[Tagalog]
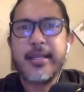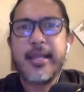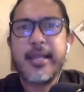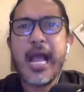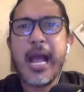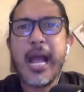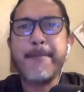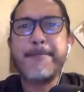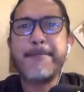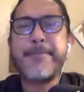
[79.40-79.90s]

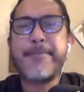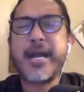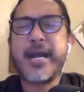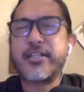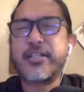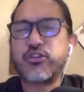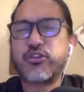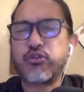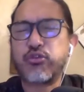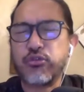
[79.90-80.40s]
ang
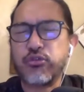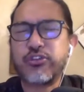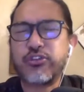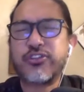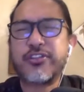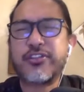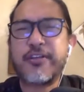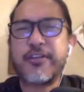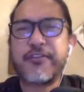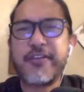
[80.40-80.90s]
pagsuot
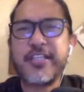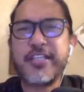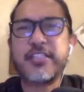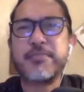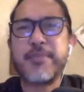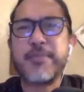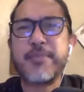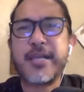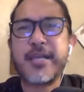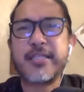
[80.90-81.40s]
sa
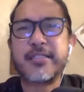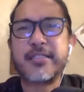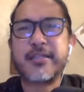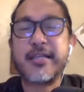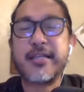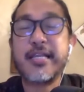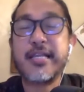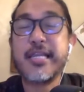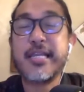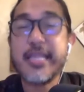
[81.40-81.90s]
face mask
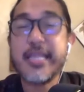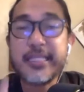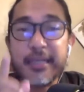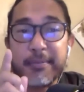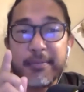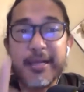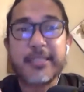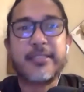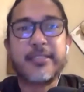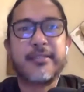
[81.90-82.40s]
is
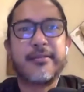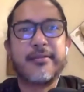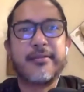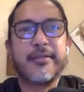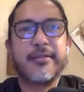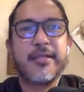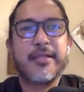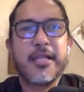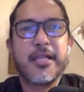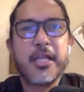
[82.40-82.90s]
a must
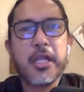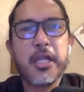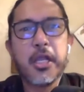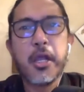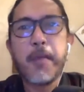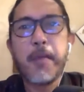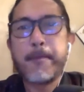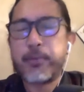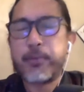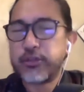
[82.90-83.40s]

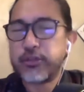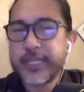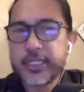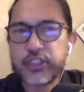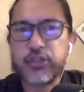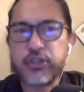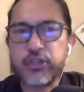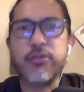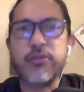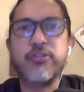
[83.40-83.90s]

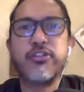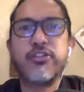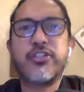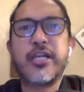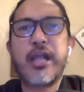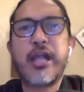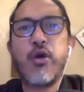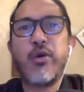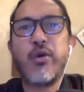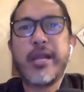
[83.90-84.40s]
proteksyon
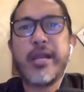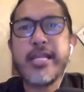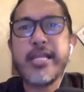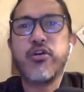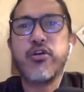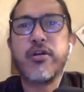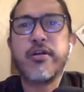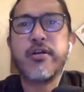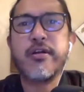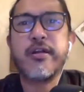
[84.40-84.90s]
sa
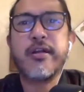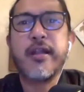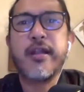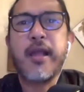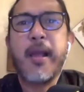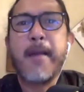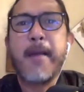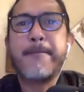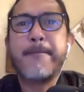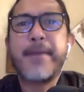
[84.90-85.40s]
kaugalingon
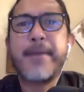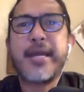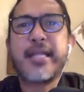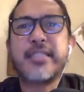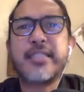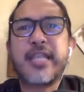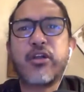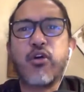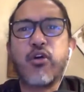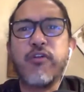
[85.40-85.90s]
para
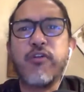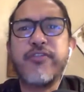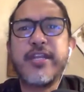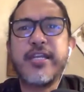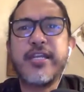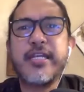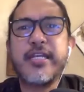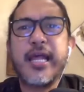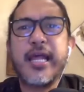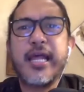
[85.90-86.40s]
sa
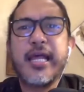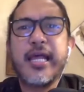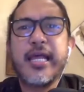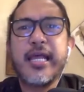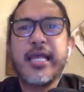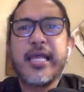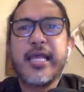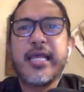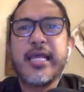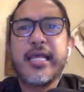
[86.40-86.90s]
COVID
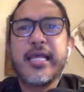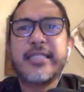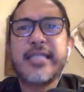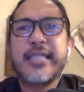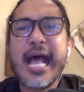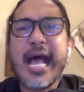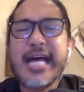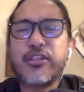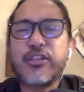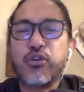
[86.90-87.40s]
sa
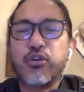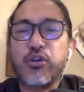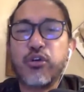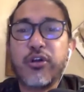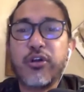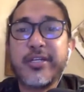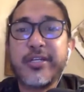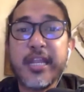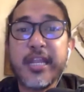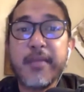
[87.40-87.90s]
ato
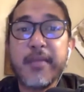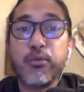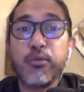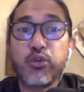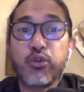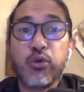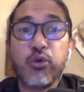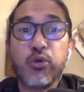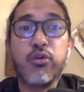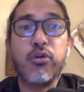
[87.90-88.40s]
di
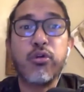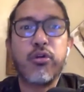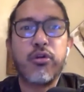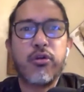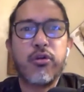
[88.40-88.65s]
motugdon.